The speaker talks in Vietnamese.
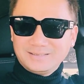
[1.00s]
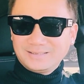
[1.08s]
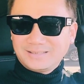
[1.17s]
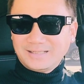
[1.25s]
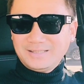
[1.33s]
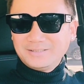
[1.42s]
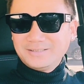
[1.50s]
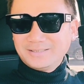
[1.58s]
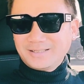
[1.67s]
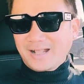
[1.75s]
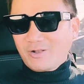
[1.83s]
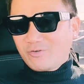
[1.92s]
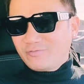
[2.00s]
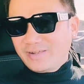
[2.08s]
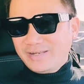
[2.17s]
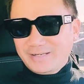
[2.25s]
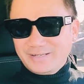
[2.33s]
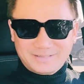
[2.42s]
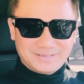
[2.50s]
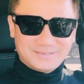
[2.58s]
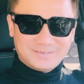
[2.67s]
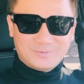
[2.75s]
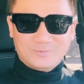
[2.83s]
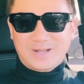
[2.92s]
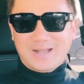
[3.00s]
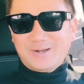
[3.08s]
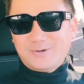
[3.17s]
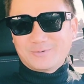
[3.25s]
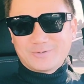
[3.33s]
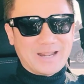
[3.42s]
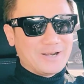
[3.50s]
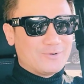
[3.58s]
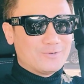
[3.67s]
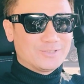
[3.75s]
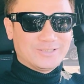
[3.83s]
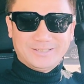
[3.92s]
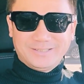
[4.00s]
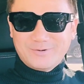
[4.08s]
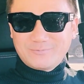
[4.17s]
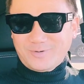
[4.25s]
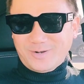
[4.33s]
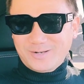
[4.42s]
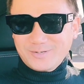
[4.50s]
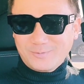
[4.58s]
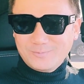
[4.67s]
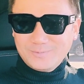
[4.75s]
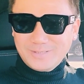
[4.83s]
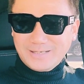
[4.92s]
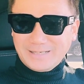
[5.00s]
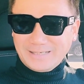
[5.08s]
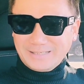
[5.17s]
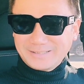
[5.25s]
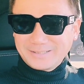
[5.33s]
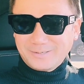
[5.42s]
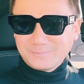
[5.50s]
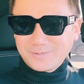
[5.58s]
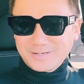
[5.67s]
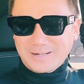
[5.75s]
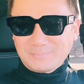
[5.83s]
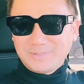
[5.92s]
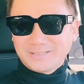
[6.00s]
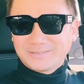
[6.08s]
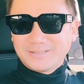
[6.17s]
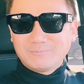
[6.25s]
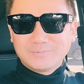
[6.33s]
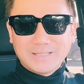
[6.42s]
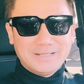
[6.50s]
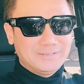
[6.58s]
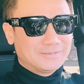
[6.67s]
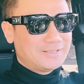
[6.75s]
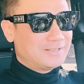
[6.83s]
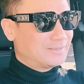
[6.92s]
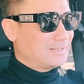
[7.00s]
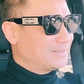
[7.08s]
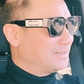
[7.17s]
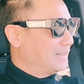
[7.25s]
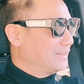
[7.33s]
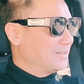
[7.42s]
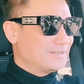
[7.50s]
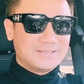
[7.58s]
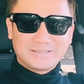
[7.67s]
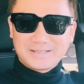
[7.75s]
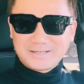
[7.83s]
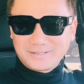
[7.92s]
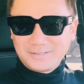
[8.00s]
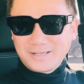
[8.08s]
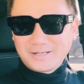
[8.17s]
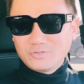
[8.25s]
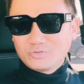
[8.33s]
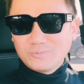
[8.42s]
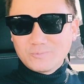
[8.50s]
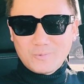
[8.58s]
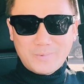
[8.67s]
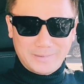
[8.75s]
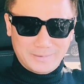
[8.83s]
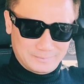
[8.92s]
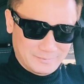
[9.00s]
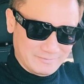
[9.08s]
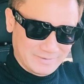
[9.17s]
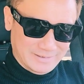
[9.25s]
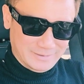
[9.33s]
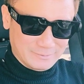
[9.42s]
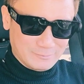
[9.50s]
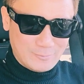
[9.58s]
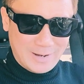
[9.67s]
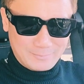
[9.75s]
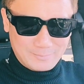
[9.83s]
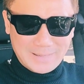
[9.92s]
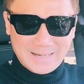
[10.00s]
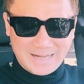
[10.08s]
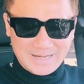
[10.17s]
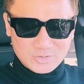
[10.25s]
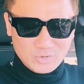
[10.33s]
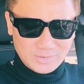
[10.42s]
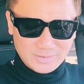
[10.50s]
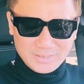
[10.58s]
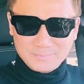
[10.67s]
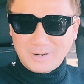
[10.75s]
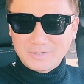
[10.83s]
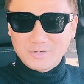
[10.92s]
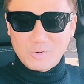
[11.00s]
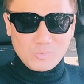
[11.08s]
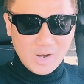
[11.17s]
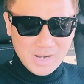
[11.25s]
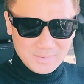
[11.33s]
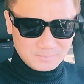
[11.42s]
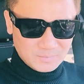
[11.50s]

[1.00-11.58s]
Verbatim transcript: Kính thưa tất cả quý vị, wow, đã lâu rồi Quốc Võ cũng à, không có cập nhật thông tin, tin tức gì đó trên kênh youtube của mình Bởi vì qua mấy ngày xuân bận rộn quá